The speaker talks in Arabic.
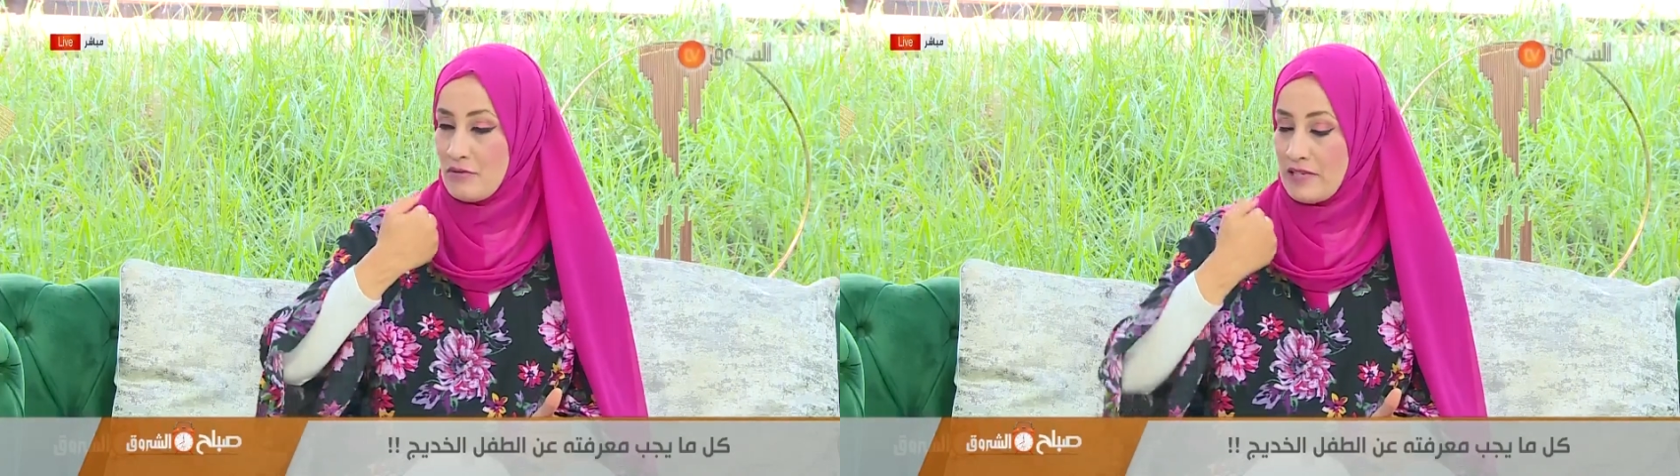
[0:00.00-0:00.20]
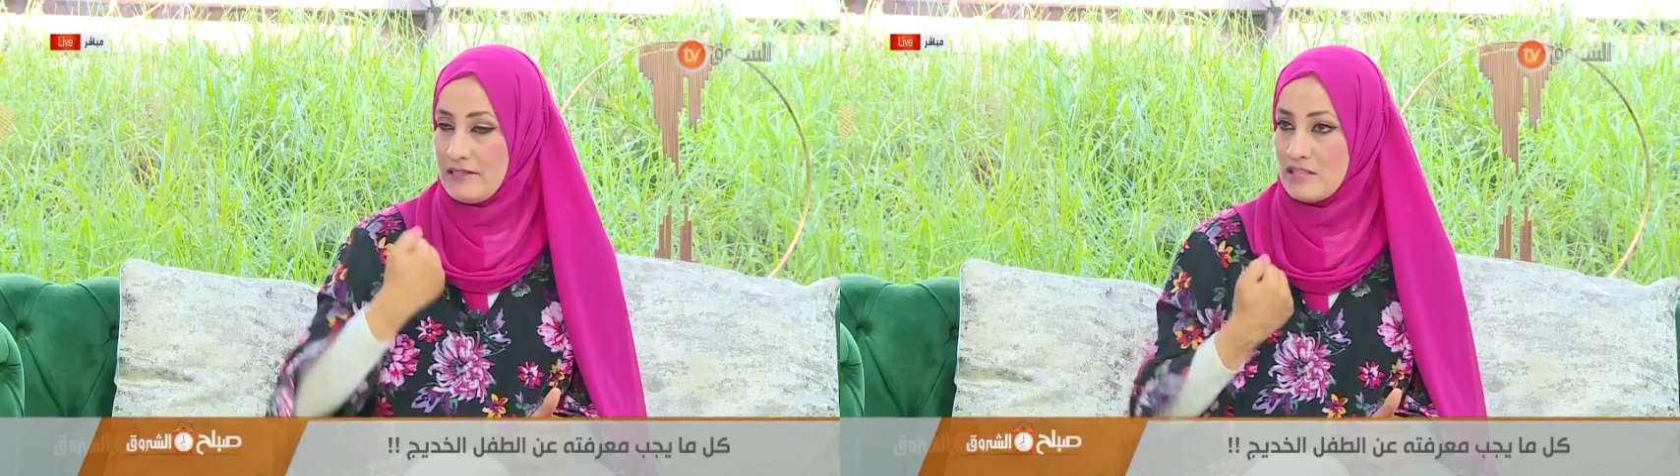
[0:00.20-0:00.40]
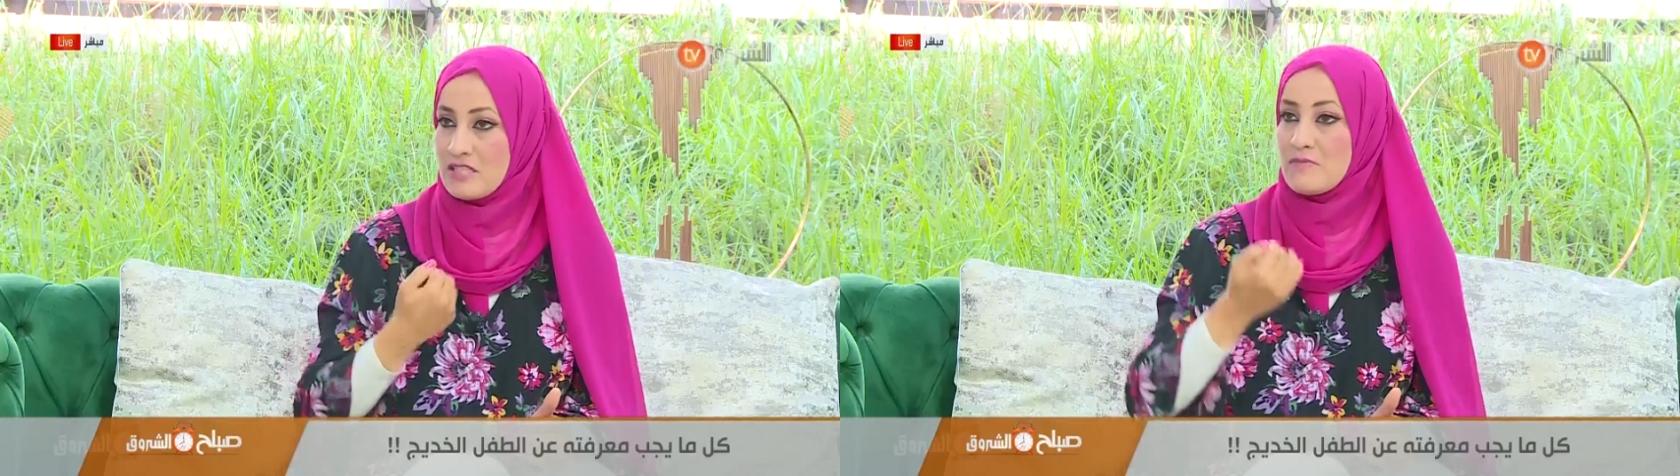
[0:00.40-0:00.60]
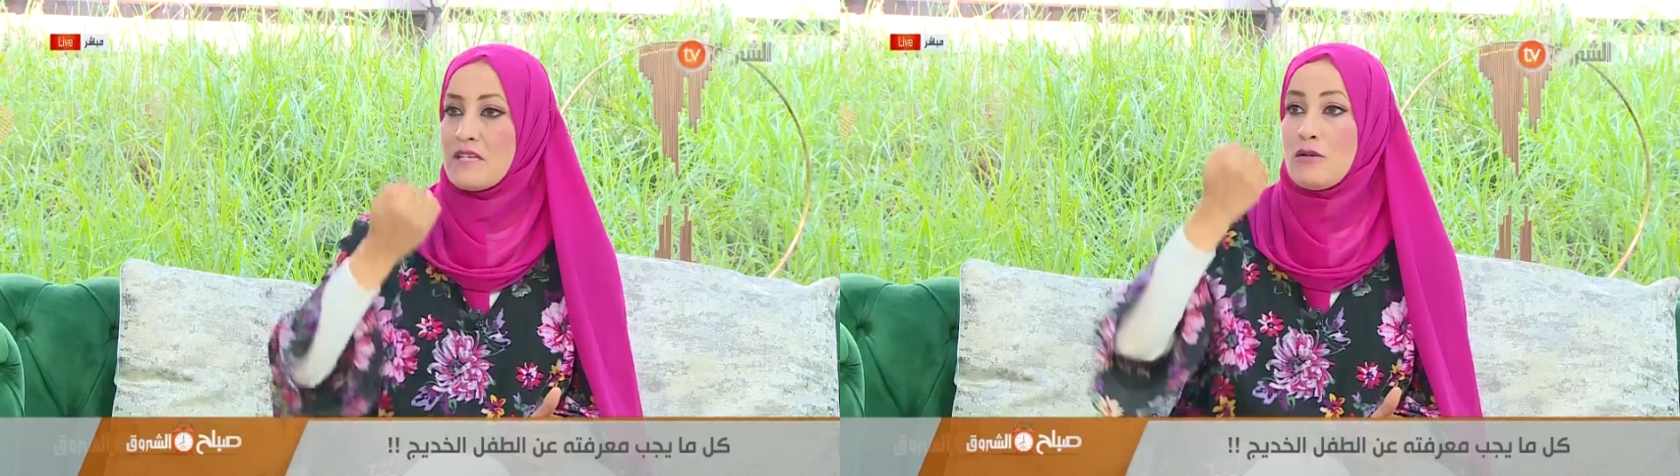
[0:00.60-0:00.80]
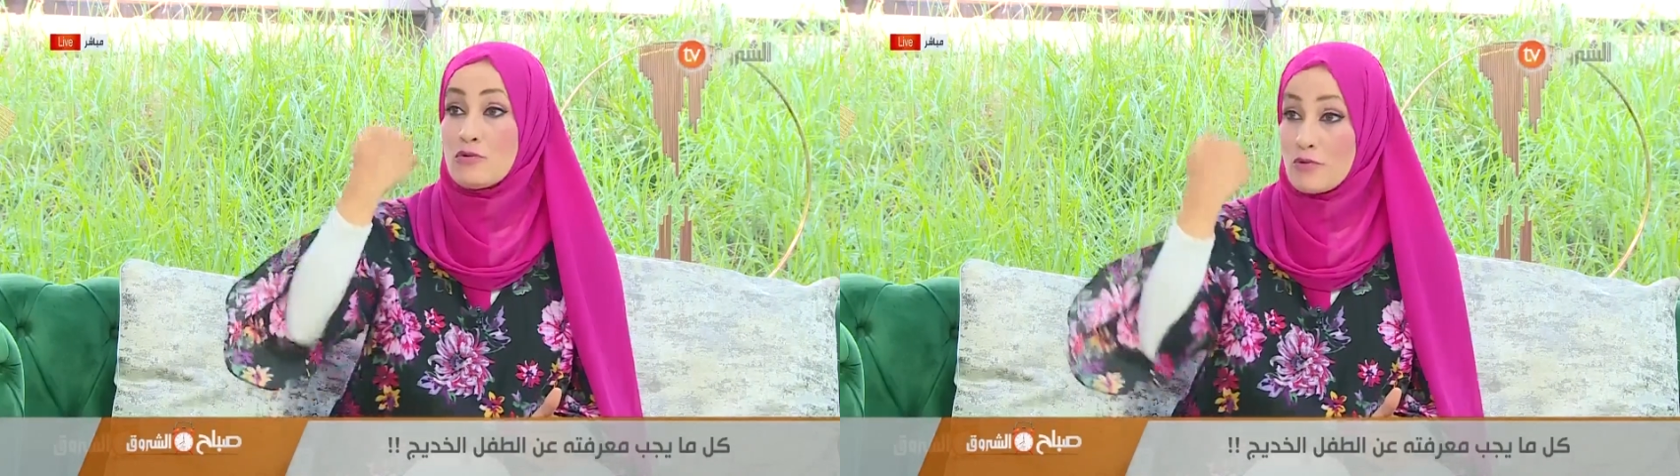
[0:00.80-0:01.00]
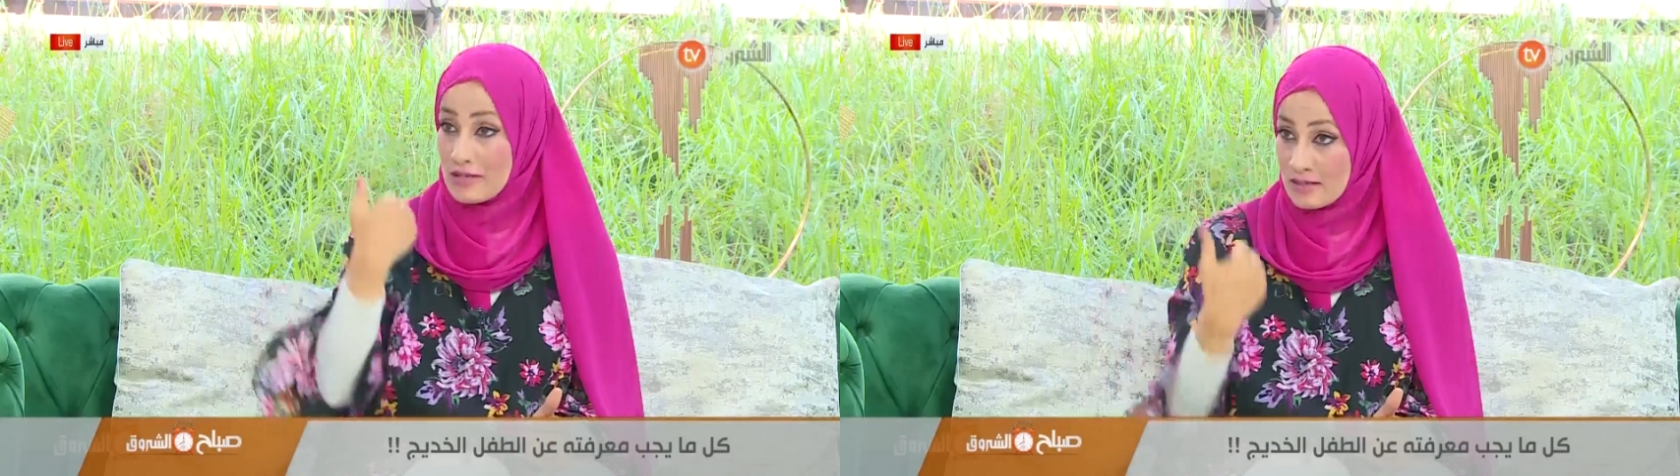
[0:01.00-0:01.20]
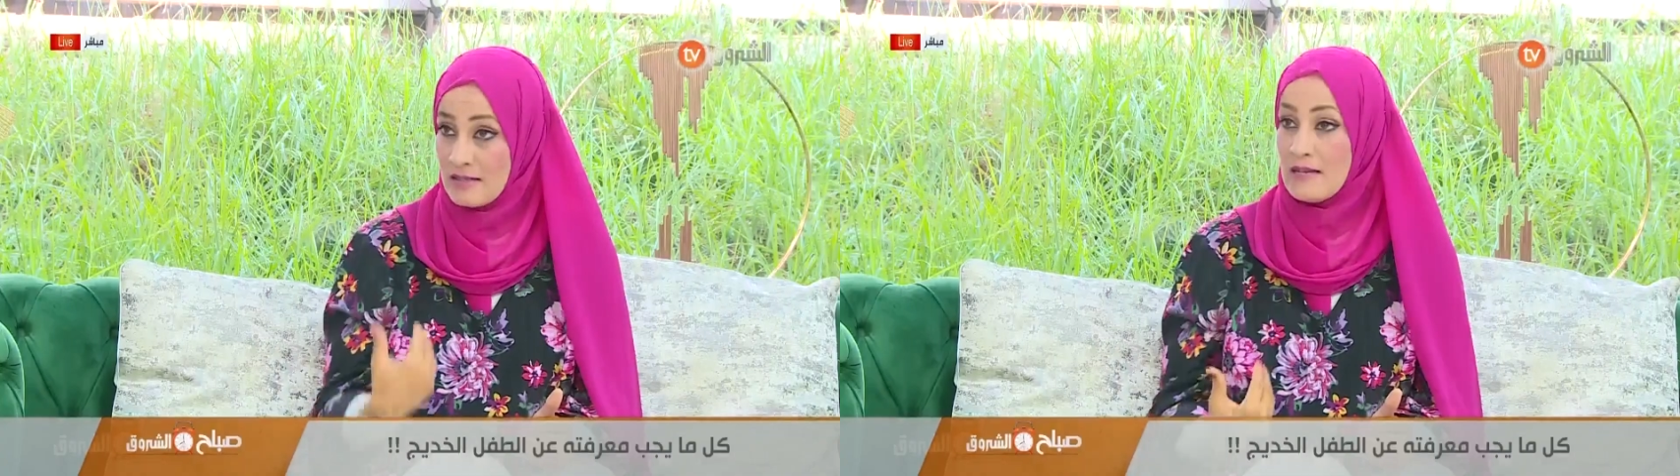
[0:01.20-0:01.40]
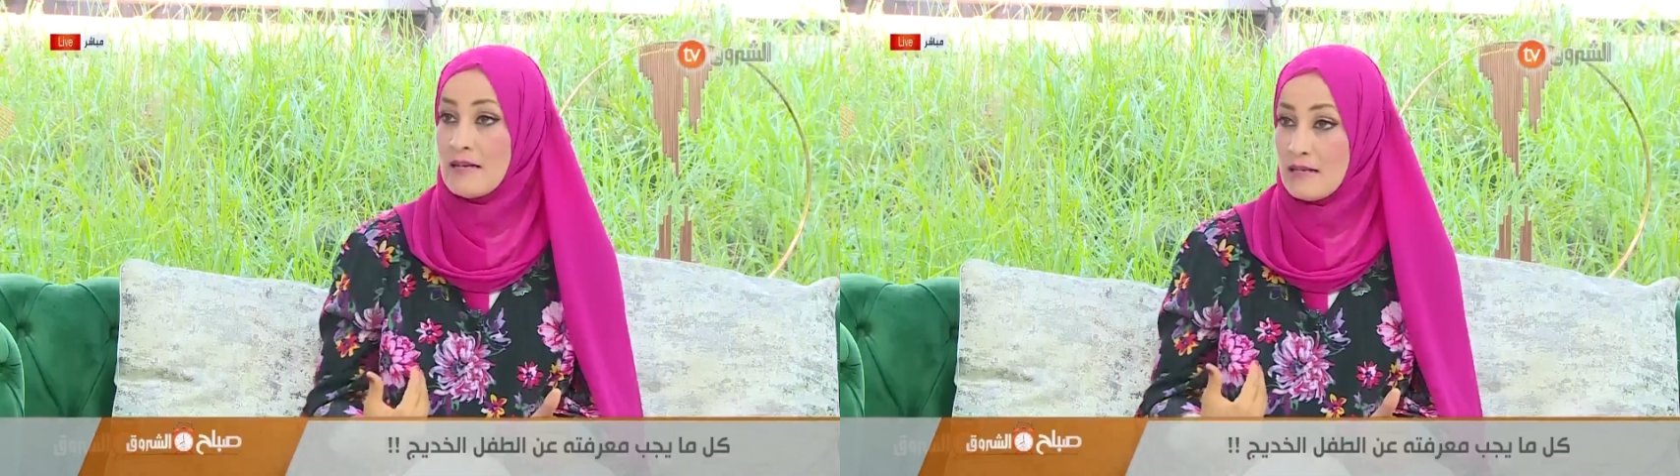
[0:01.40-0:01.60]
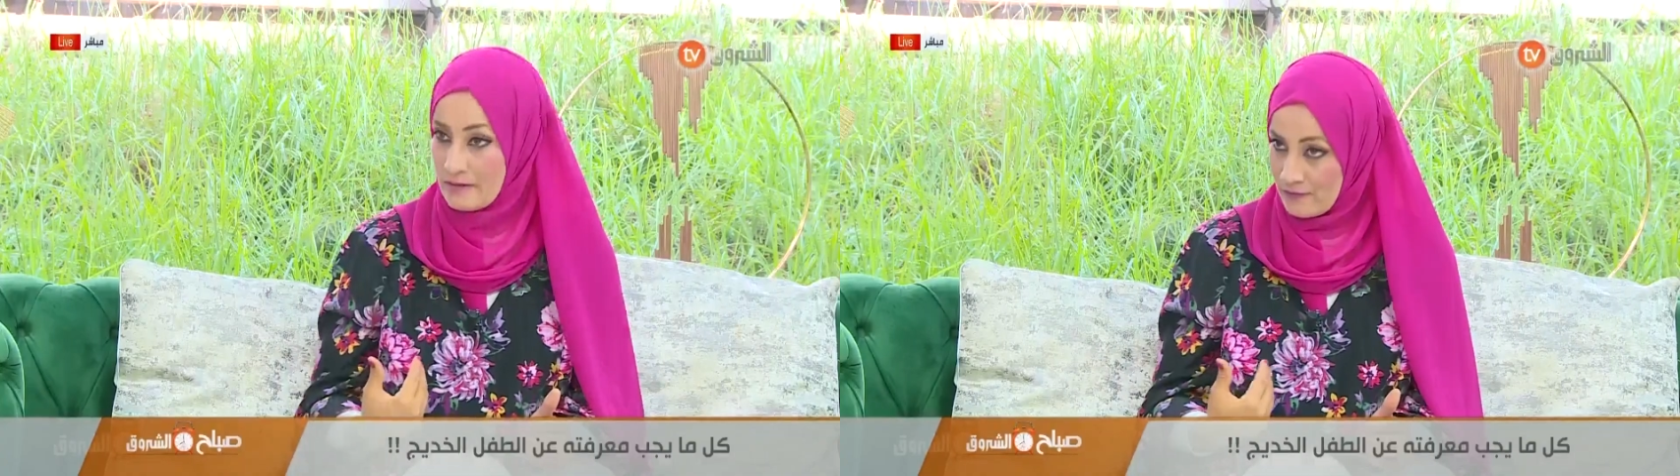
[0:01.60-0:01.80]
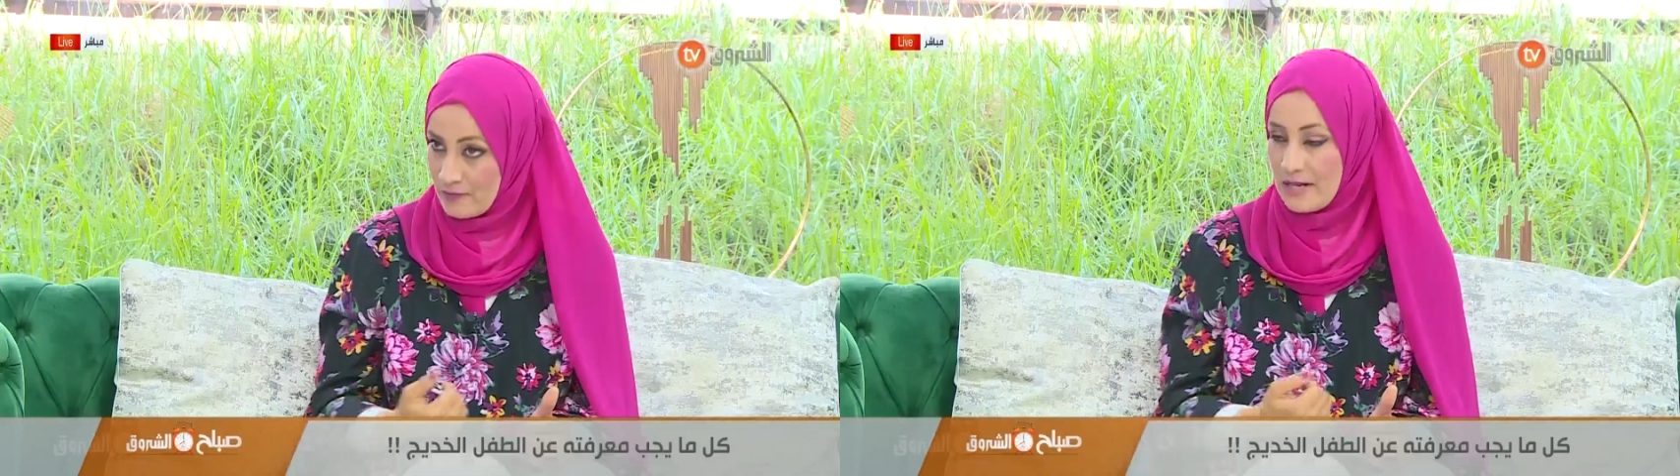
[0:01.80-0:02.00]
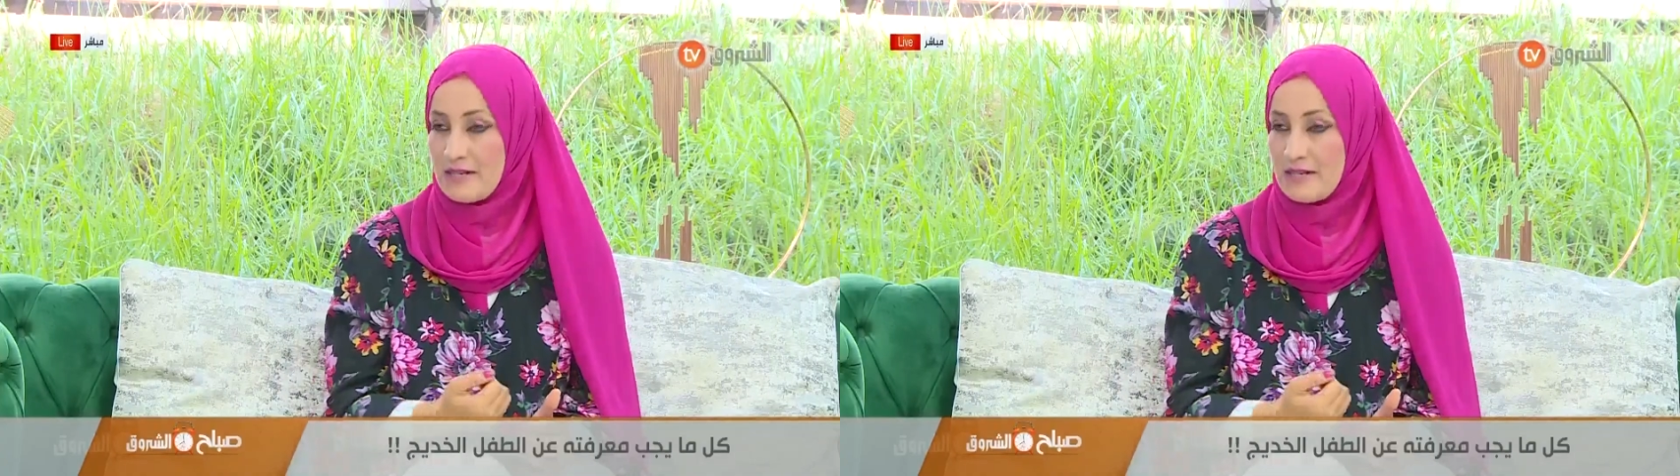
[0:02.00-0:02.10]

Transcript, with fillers: تاع الجسم يعني يحس بالبروده بزاف فوالا